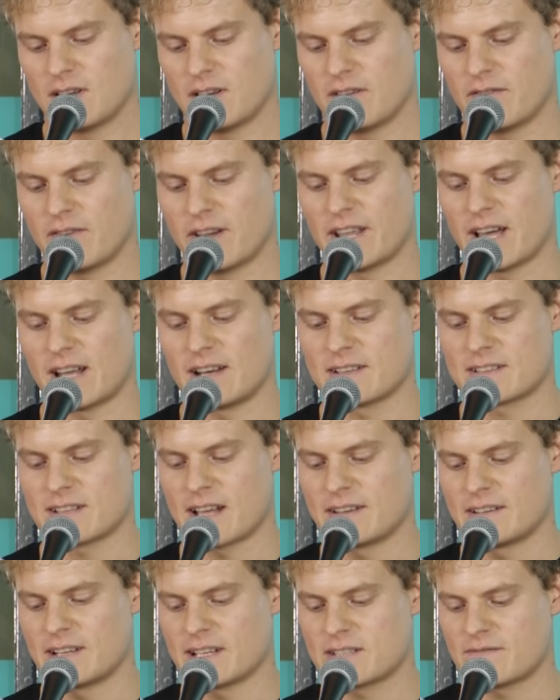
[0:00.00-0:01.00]
Wenn alles
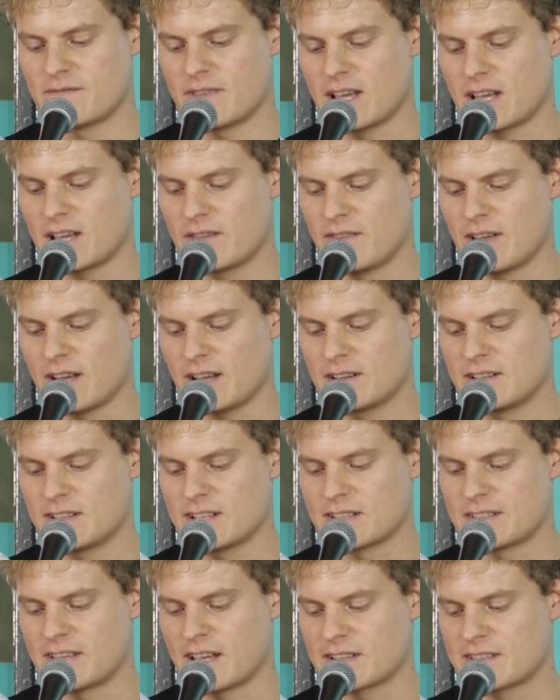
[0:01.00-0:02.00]
anders wäre, wäre
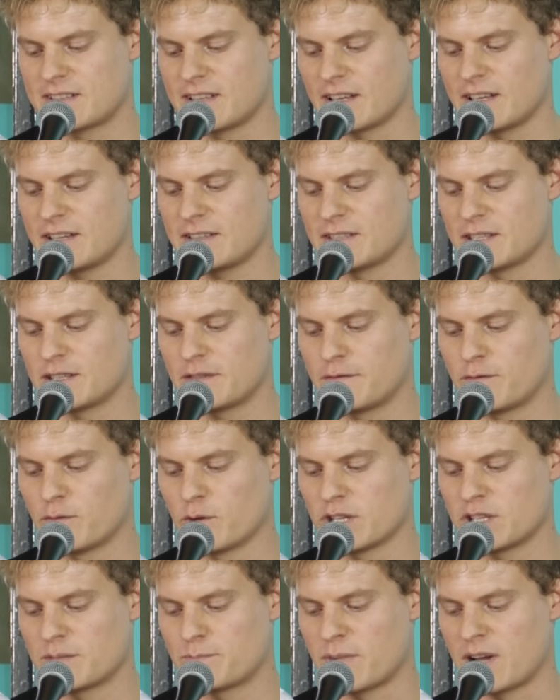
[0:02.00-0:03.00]
dieser Text hier richtig
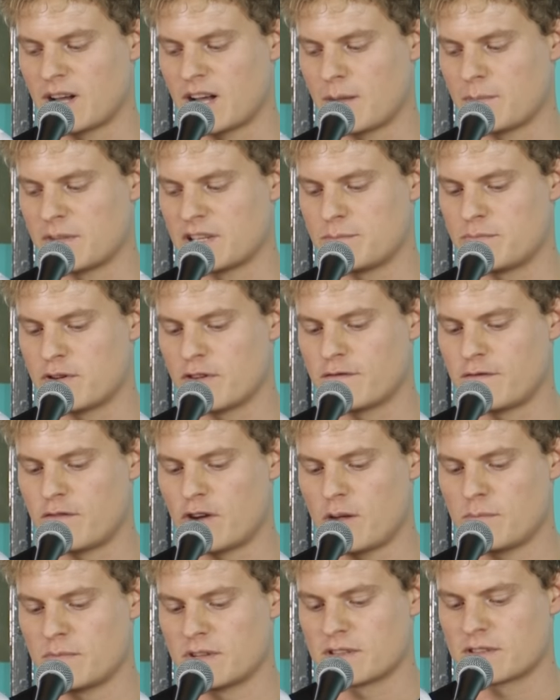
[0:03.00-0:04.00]
furchtbar, aber die
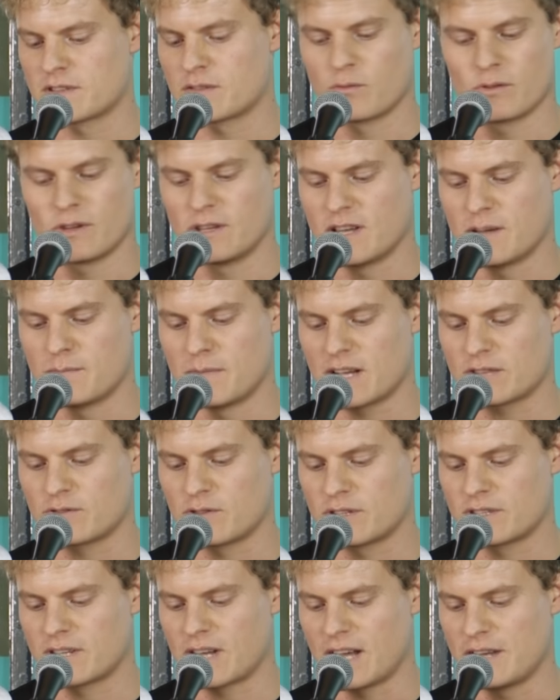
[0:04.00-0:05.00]
Performance, hui, ihr macht
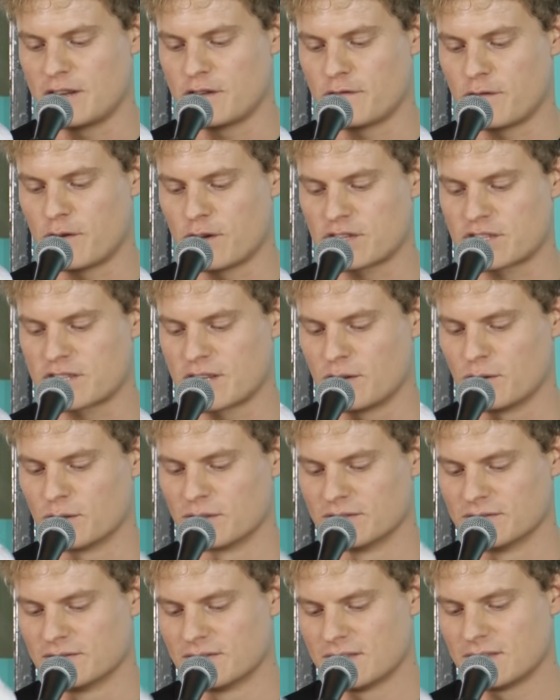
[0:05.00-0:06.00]
euch keine
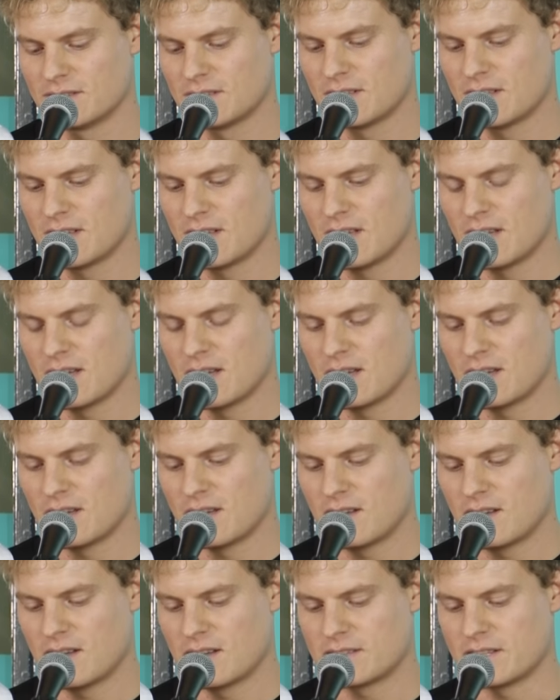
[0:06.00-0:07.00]
Vorstellungen.
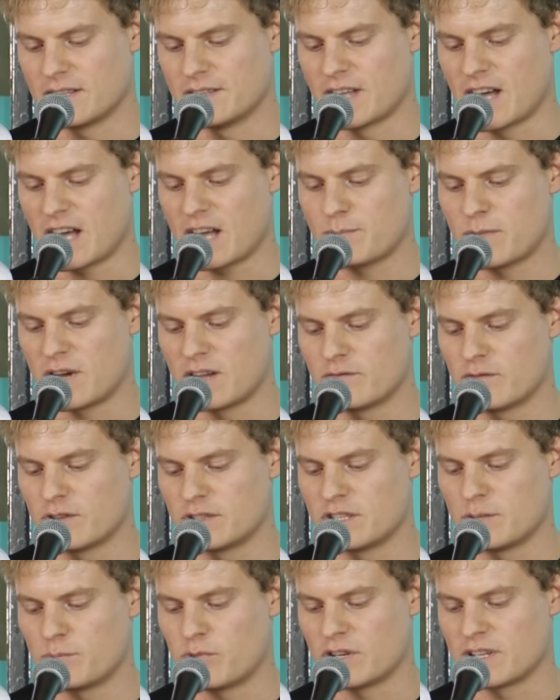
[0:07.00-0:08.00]
Die Nachbarn
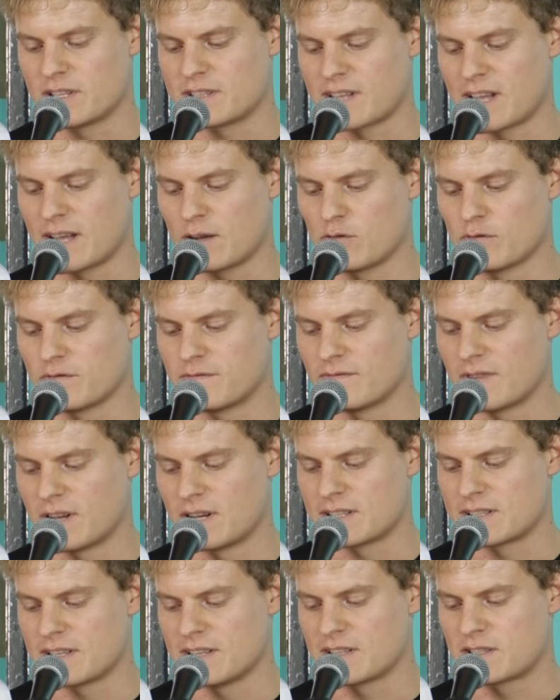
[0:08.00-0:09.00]
würden die Polizei rufen,
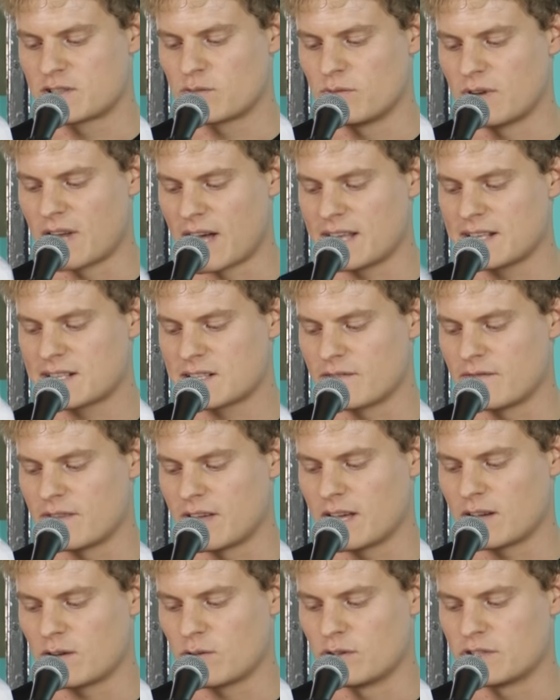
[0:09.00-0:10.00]
weil es ihnen zu leise
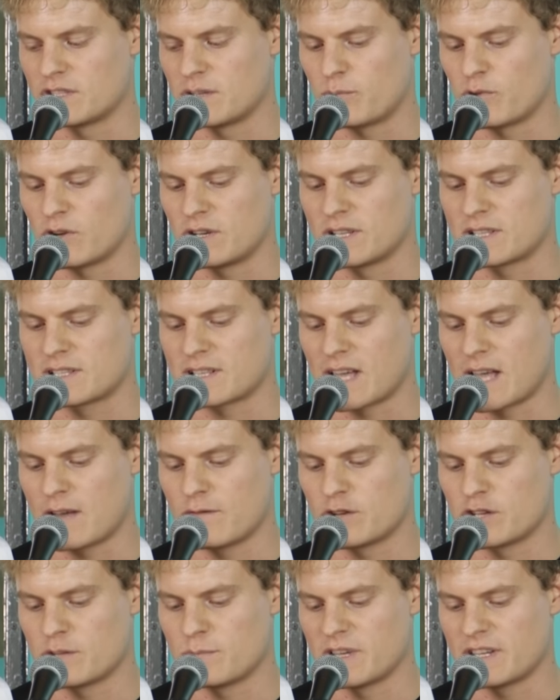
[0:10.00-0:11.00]
wäre. Und die Polizei
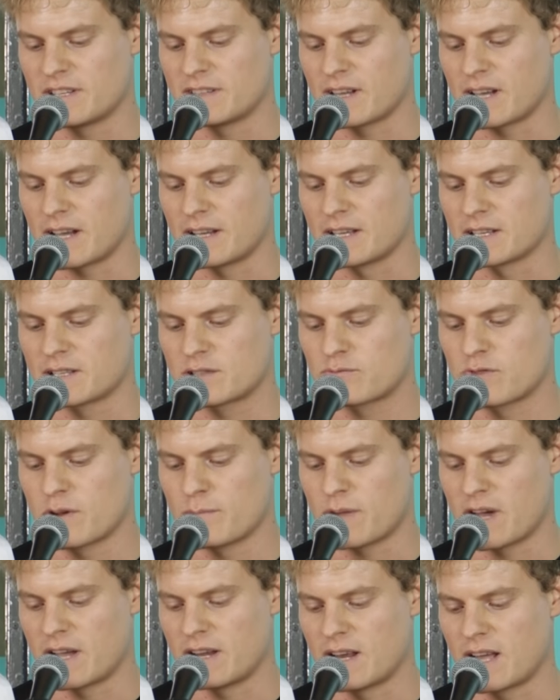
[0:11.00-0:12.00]
würde mich nach einer
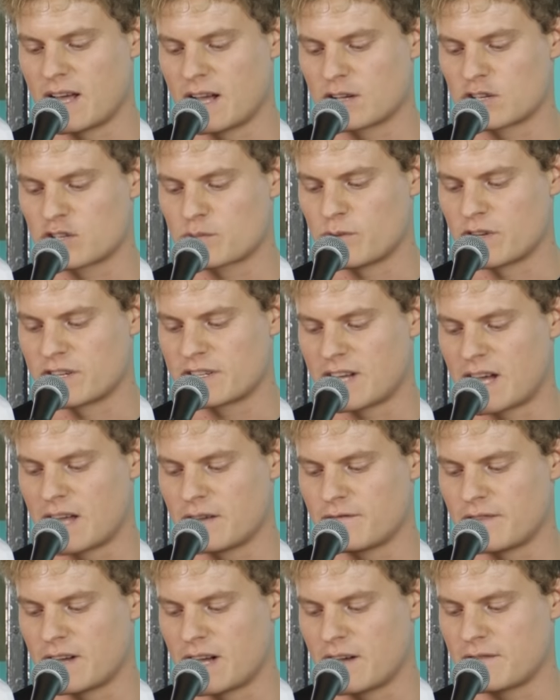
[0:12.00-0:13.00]
Strip-Einlage
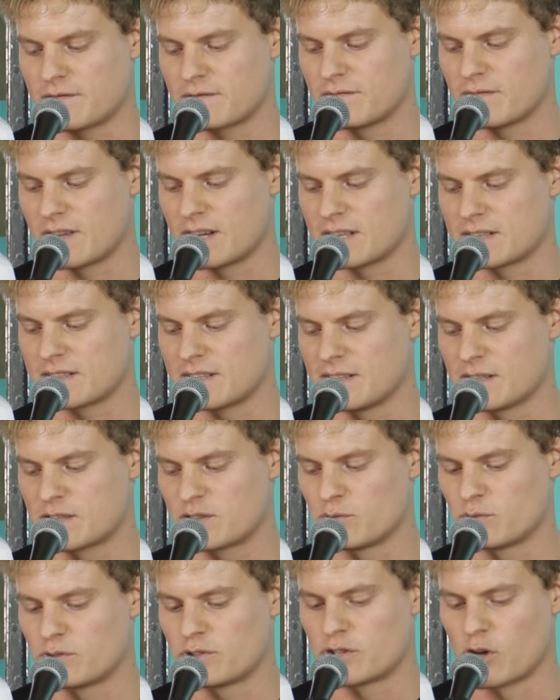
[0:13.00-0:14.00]
spontan verhaften, weil es ihnen
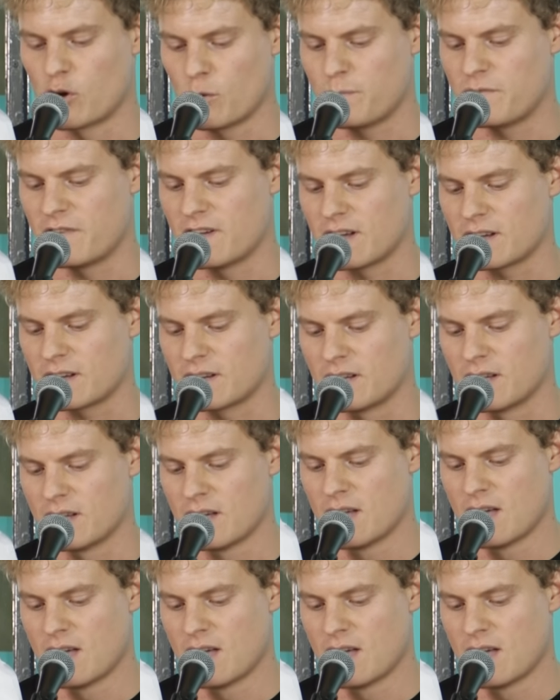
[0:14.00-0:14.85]
zu dope wäre.